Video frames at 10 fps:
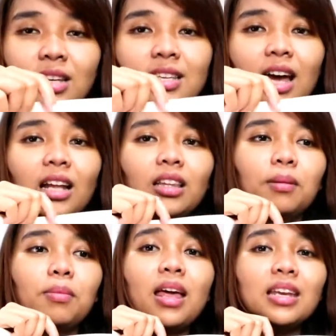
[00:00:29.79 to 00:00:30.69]
saat
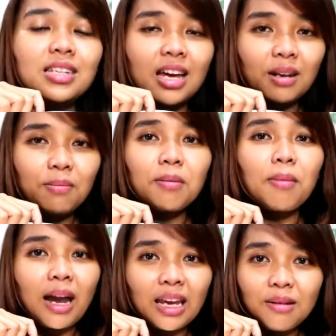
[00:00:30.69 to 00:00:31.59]
belajar
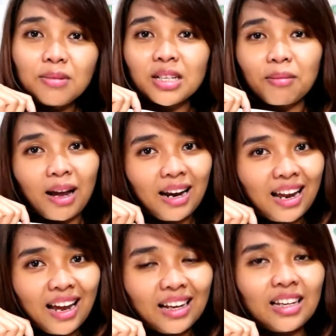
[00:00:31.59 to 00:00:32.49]
bermain bersama
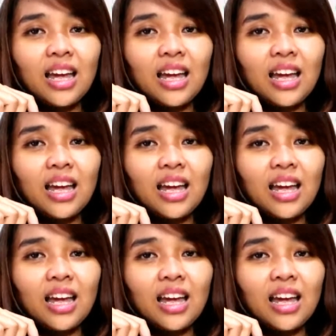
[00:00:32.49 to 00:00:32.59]
anak